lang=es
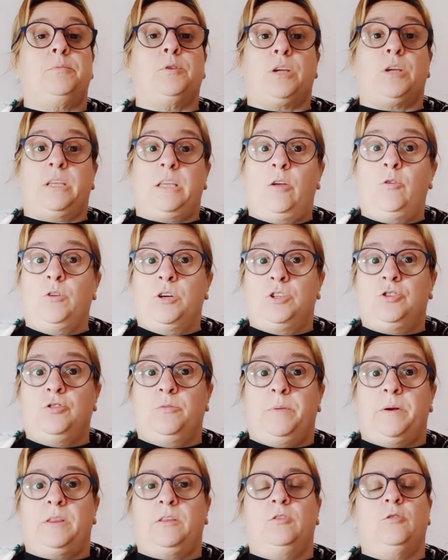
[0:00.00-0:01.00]
porque ya lo he hecho,
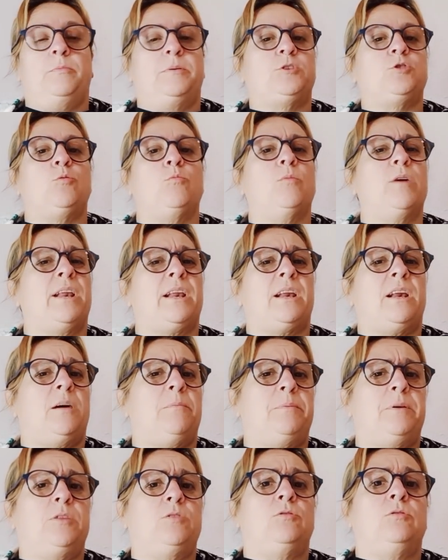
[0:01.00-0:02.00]
he perdido peso muy
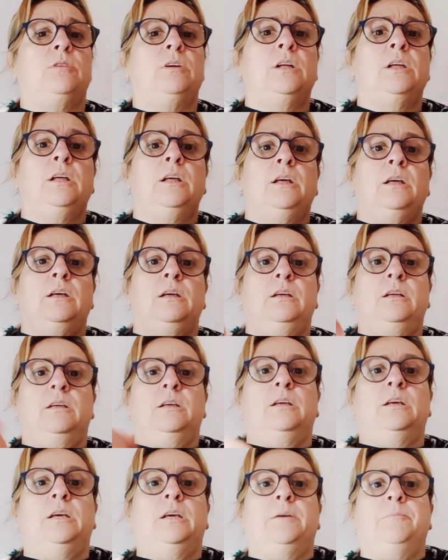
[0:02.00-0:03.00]
rápido.
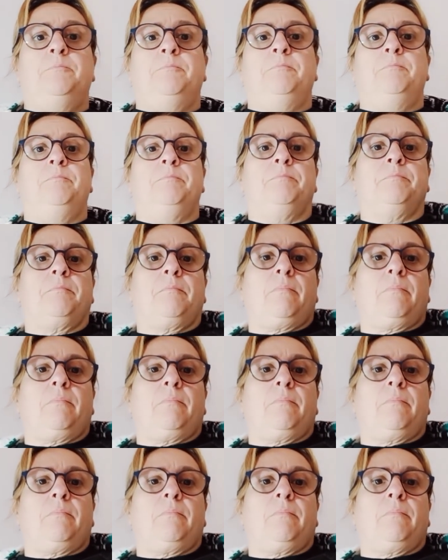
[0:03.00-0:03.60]
Em,